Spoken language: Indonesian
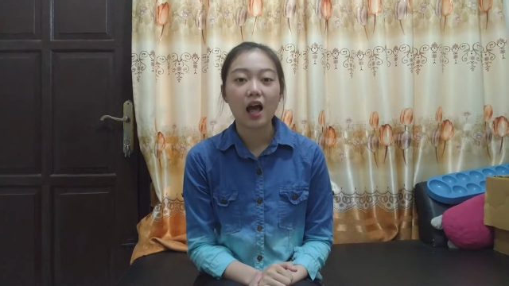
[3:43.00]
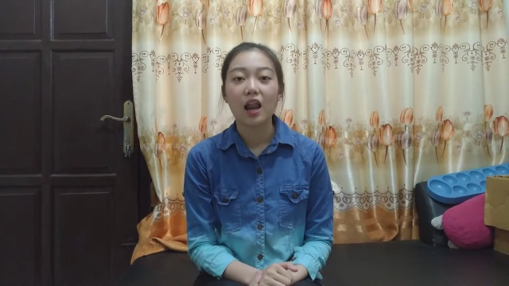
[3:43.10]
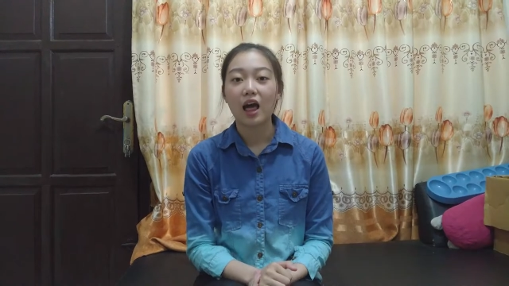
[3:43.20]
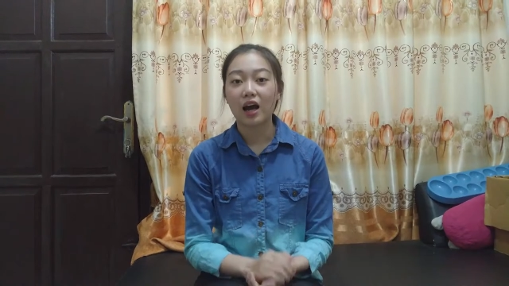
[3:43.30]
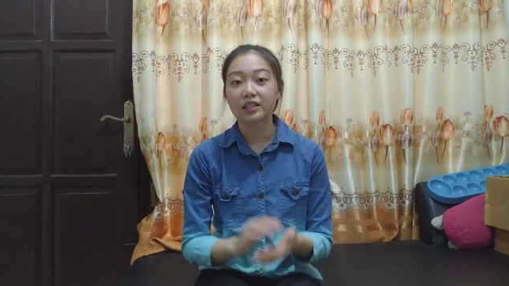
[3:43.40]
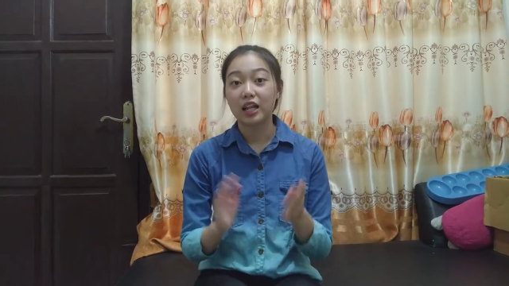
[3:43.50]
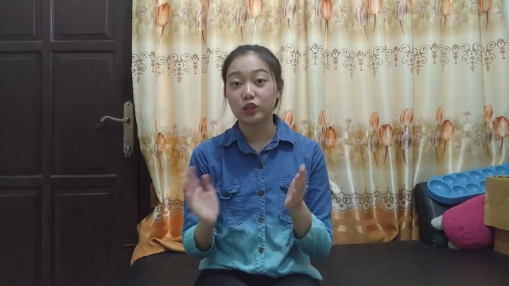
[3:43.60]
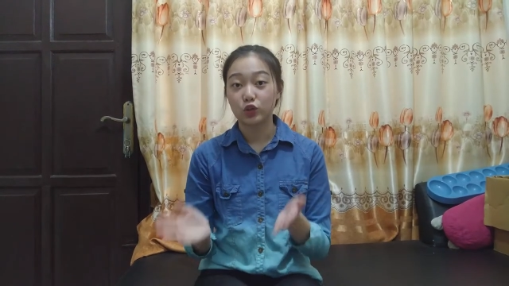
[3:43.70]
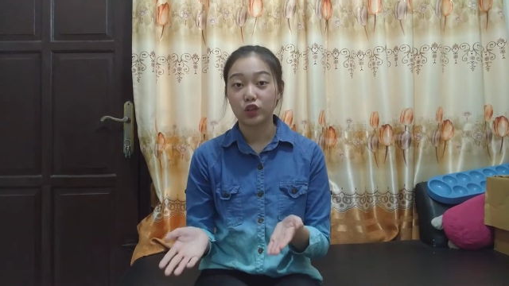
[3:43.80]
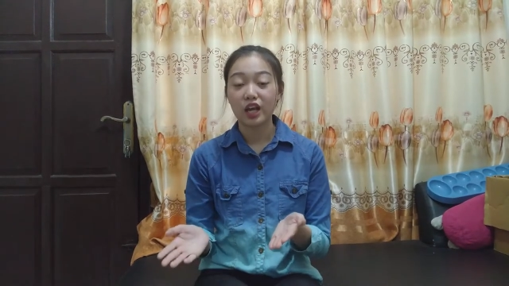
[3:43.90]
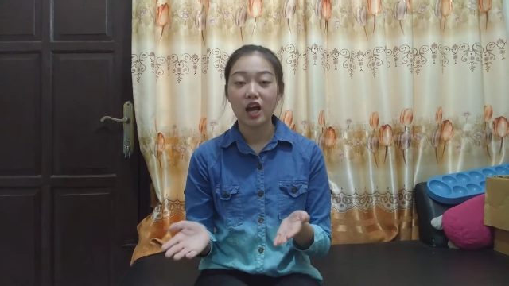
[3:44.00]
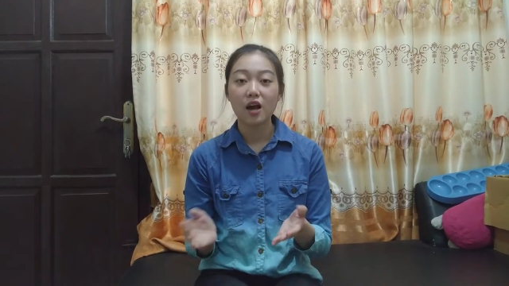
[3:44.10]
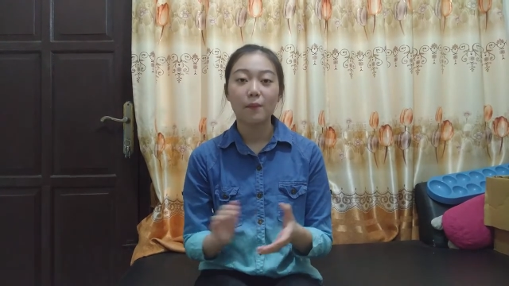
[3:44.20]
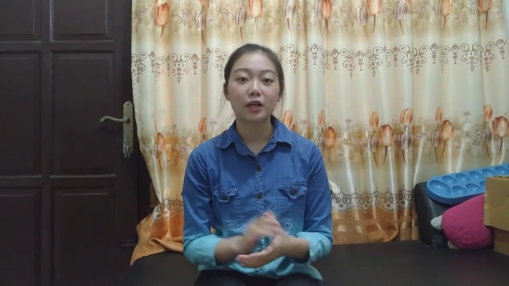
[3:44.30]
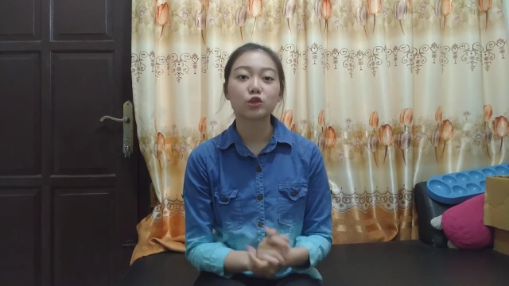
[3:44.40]
Langkah selanjutnya,
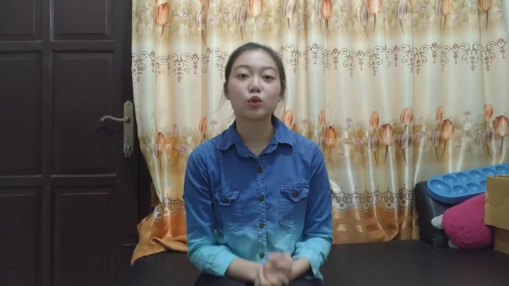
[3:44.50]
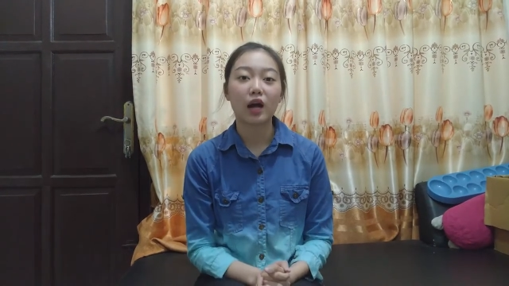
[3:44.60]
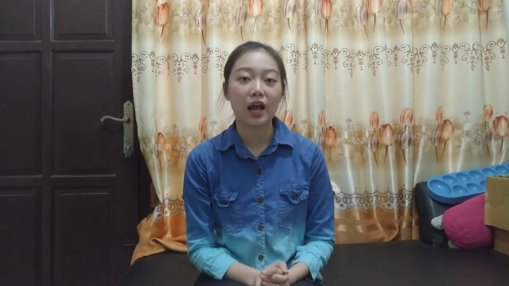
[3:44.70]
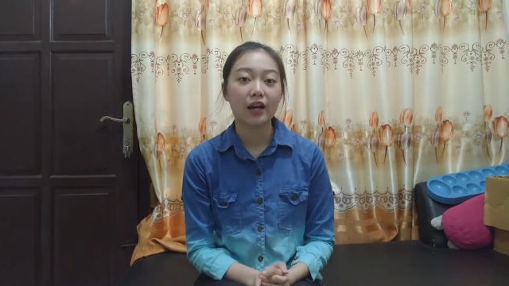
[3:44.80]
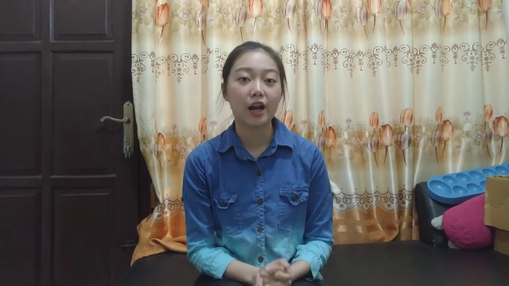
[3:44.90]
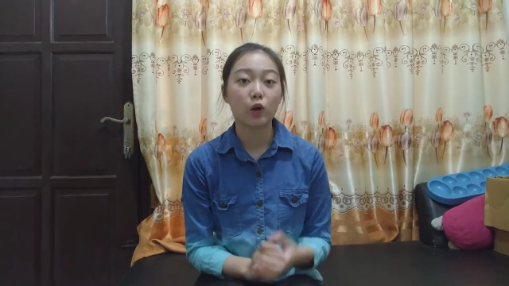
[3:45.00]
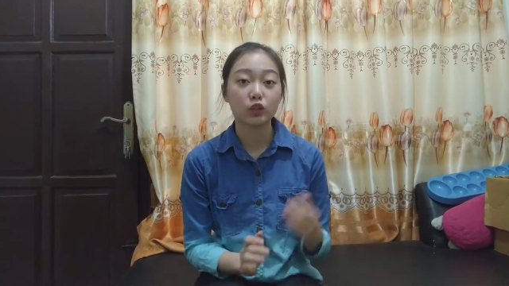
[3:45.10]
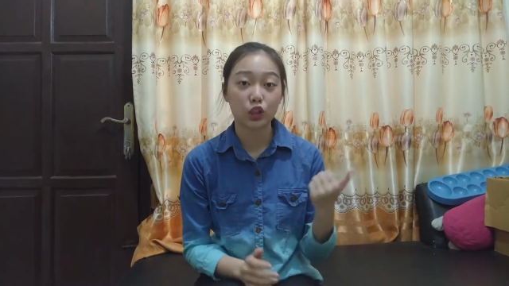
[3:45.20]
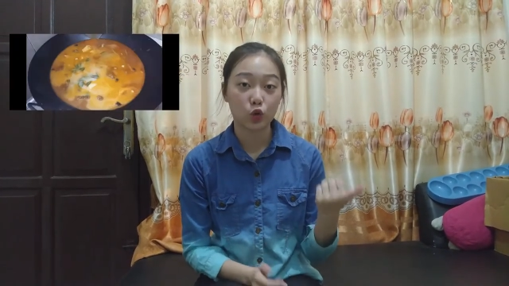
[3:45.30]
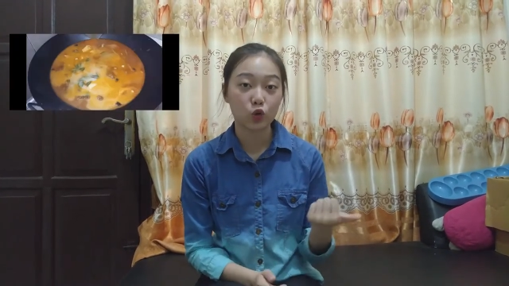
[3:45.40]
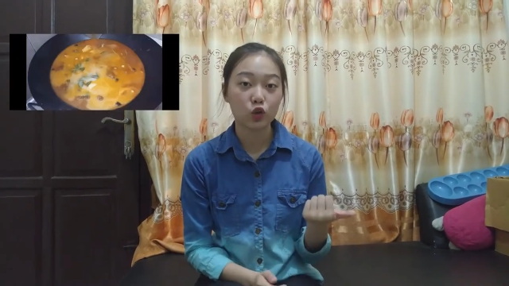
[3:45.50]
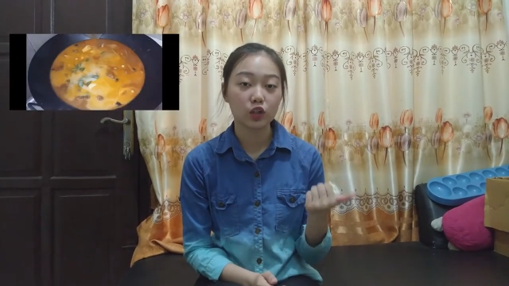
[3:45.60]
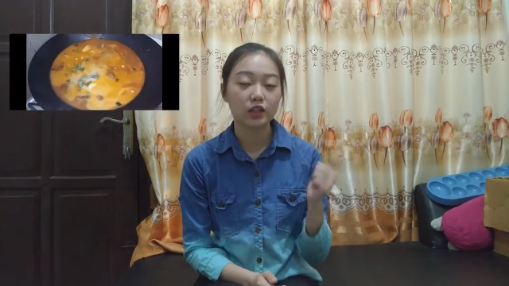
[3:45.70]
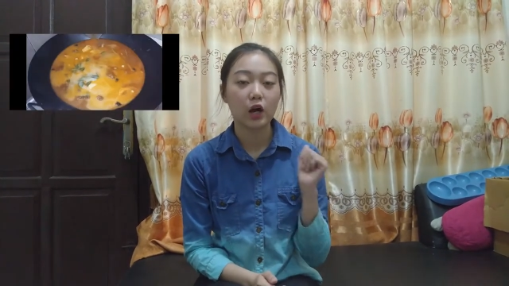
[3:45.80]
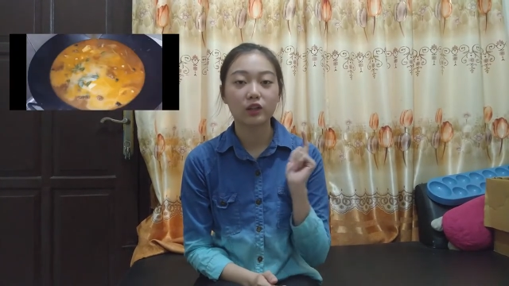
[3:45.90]
masukkan daun jeruk,
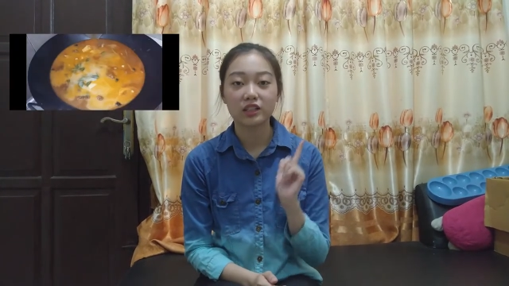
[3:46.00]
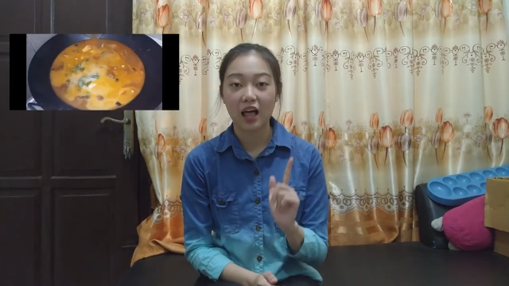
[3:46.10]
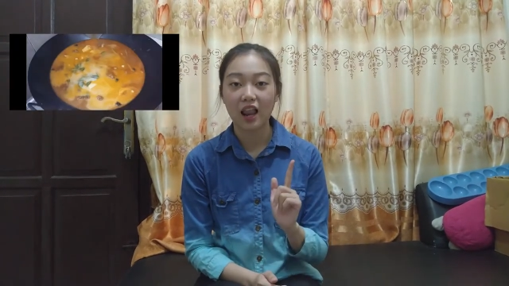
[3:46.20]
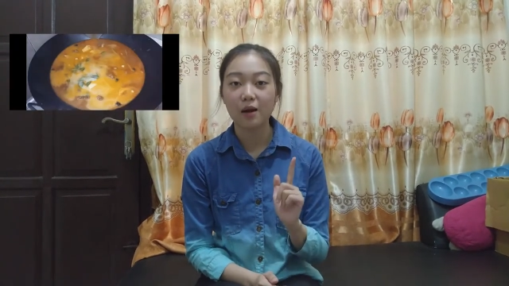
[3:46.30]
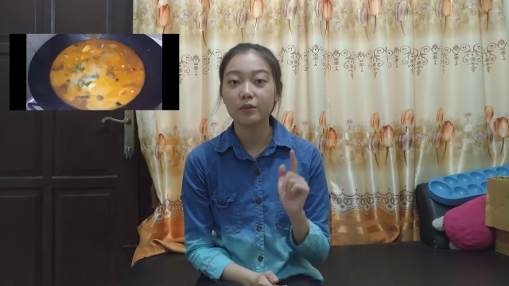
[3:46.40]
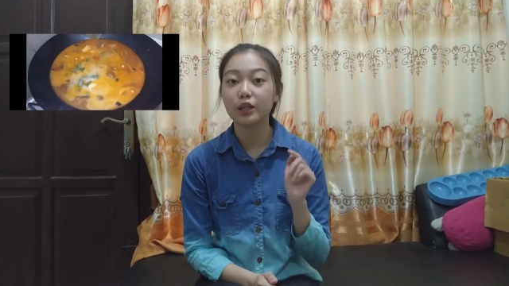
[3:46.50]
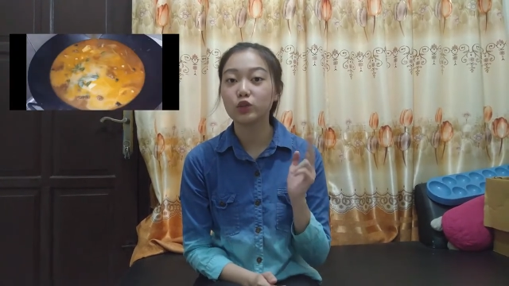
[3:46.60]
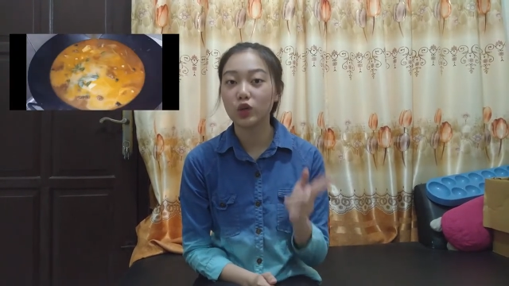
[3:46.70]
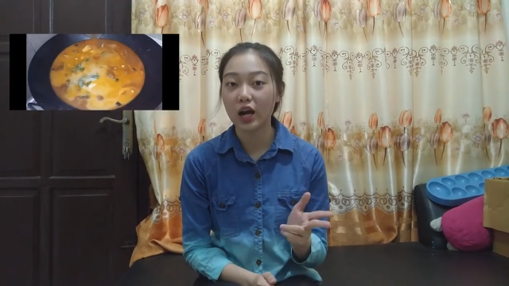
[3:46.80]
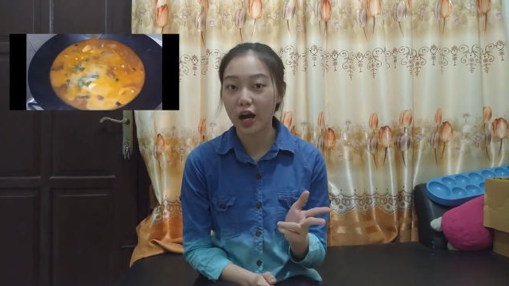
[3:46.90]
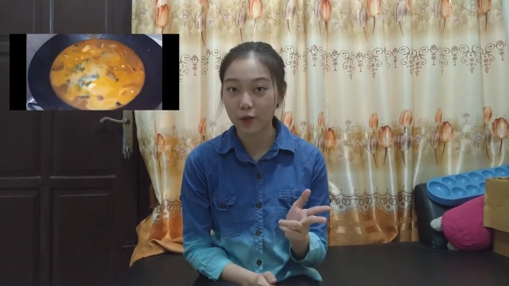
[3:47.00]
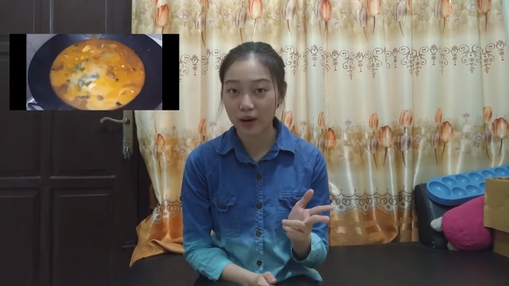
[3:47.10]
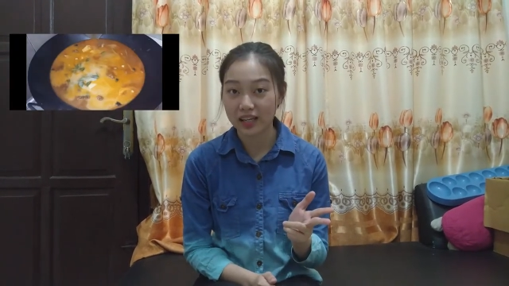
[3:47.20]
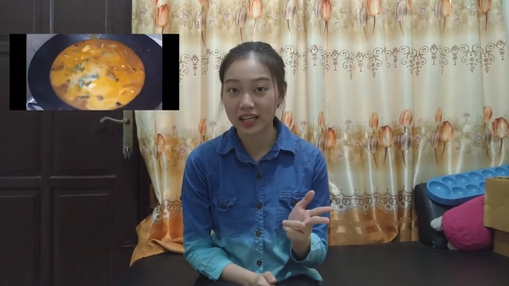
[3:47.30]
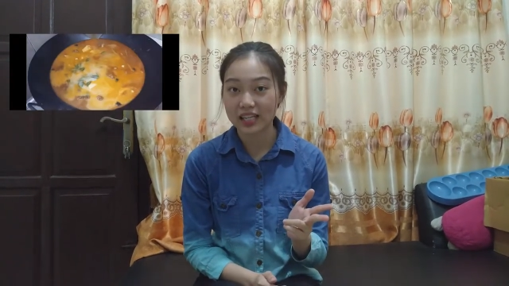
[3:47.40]
daun salam, dan juga kayu
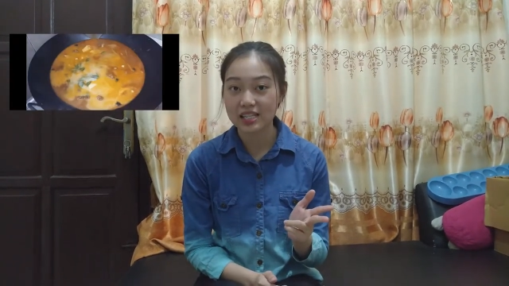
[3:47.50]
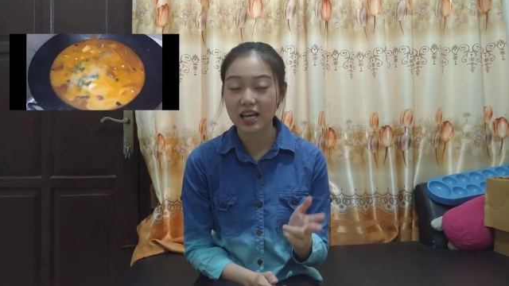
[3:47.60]
manis.